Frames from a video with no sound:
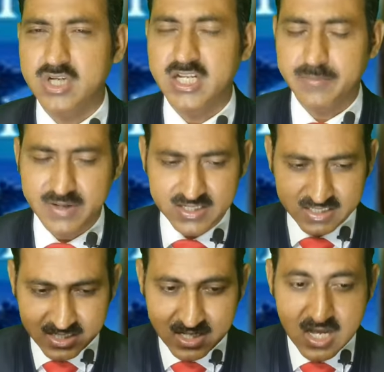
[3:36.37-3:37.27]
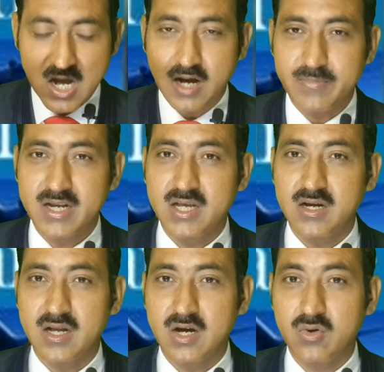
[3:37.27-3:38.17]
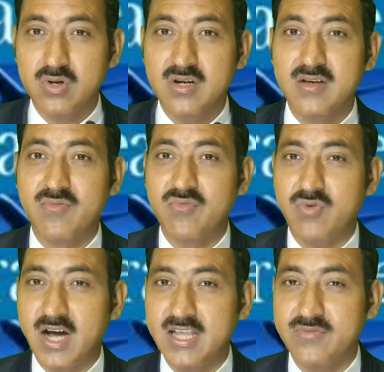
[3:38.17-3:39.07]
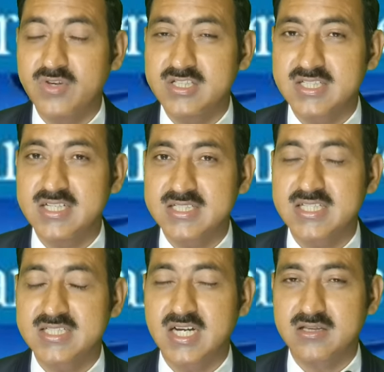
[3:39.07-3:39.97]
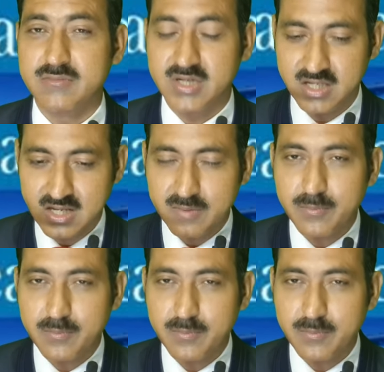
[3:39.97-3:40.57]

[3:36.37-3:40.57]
क्योंकि नेपाल क्या है हमारे अराउंड फाइव स्टेट्स के साथ में